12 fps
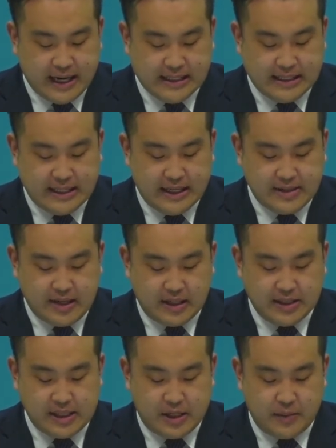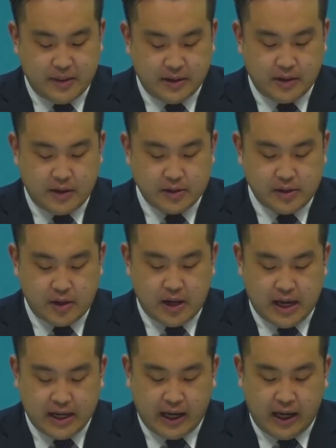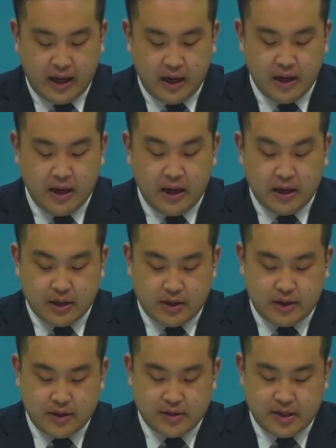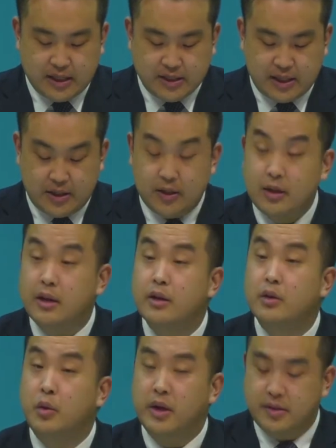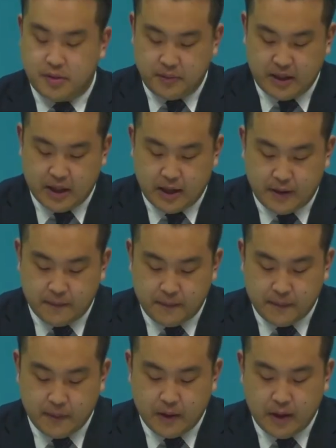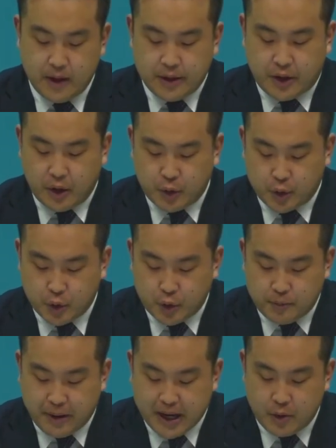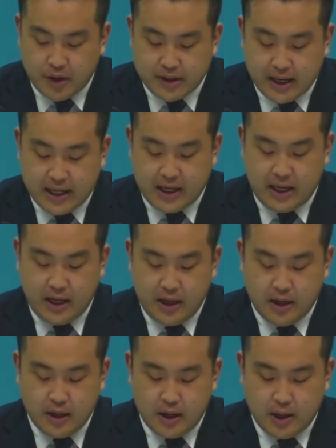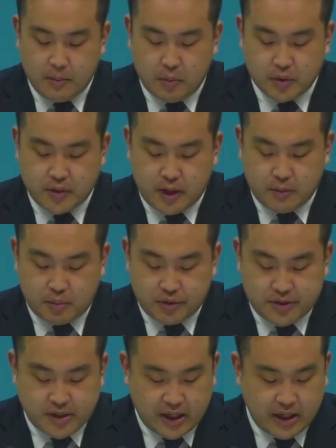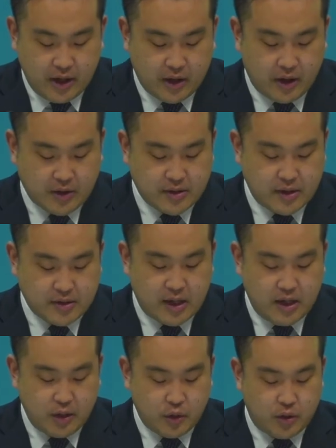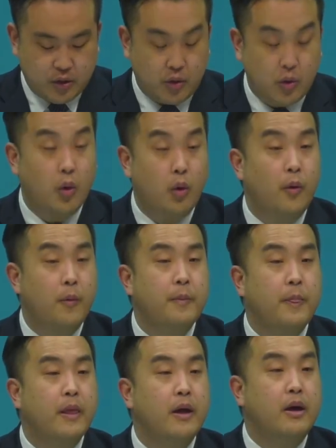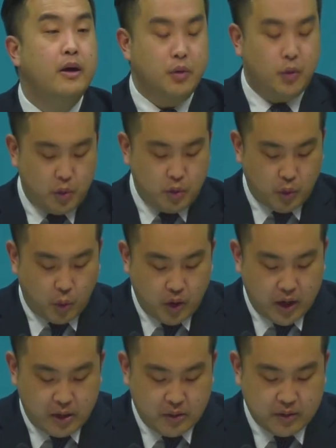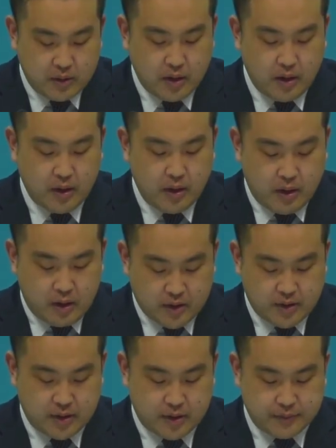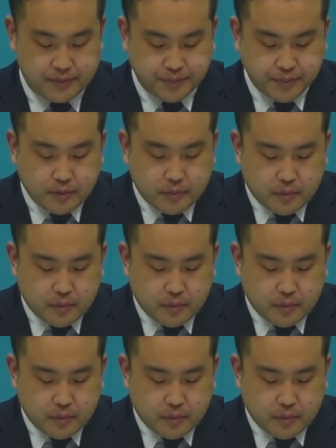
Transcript: 갈대 상자를 만들어서 강에 그 상자를 놓았습니다. 결국 바로의 딸이 모세를 불쌍히 여겨서 살려두었고 또 놀라운 것은